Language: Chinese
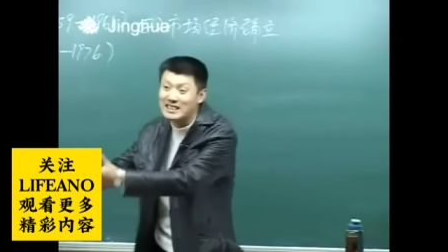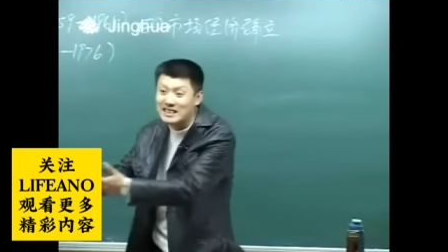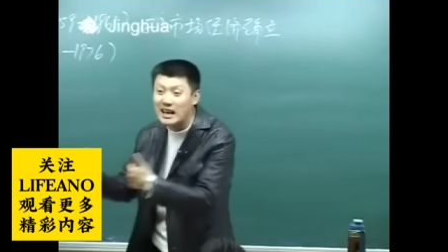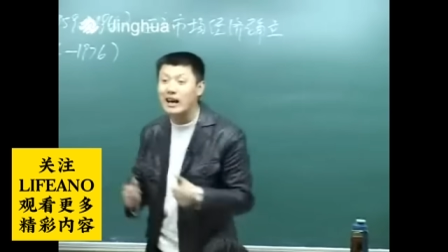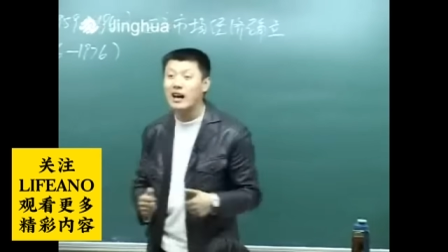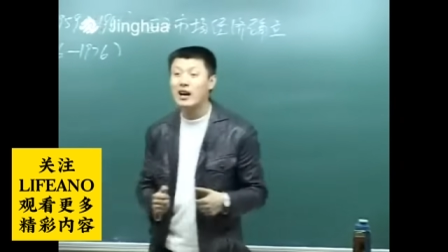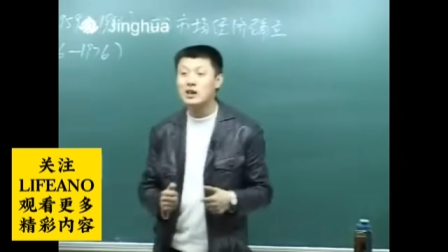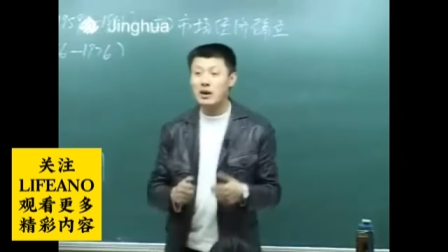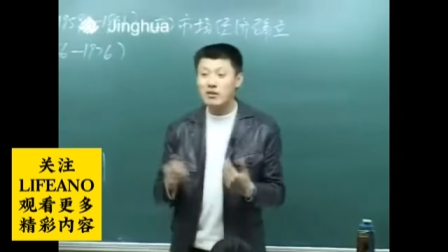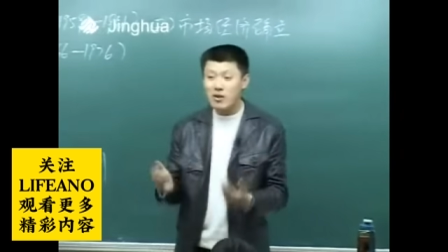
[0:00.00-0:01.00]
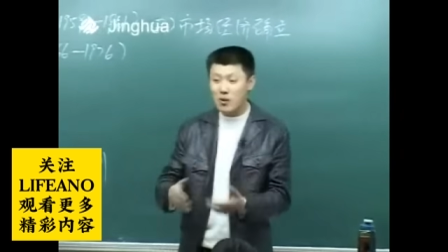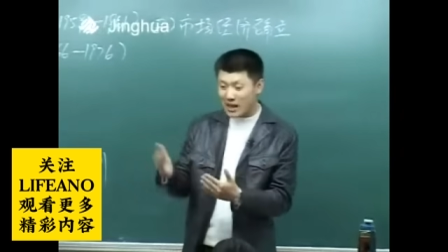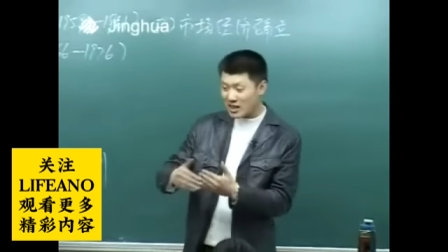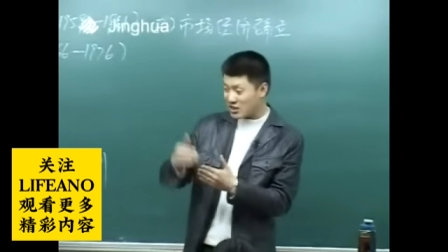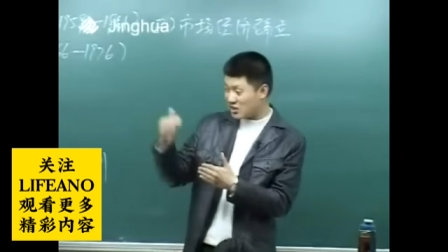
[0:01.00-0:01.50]
也接着，对吧？因为国
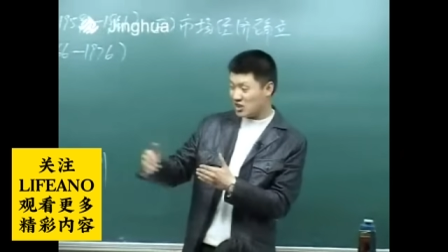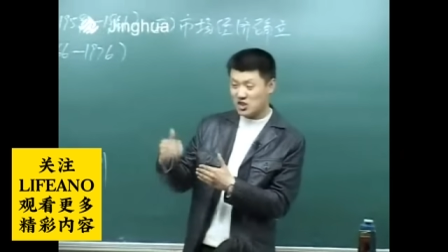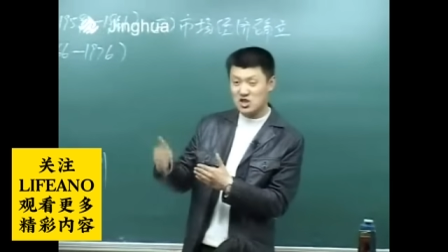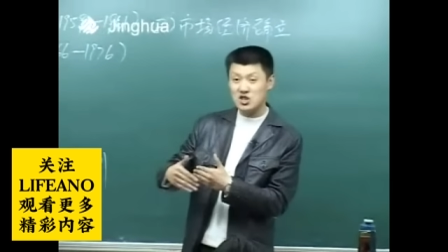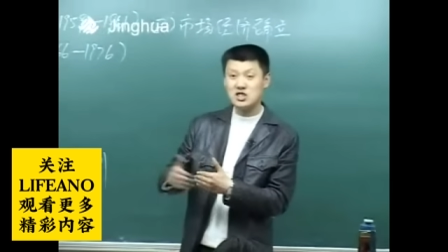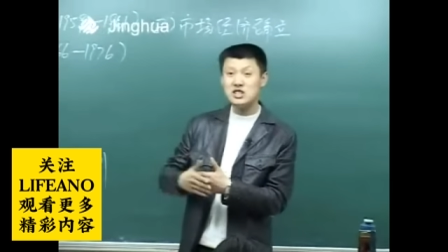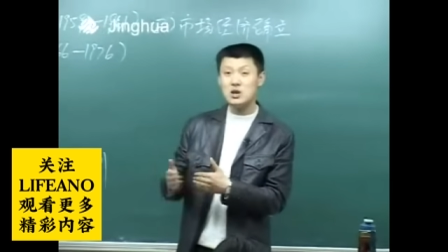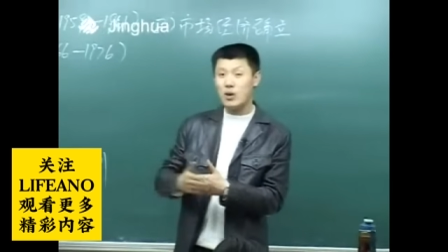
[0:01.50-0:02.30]
家制计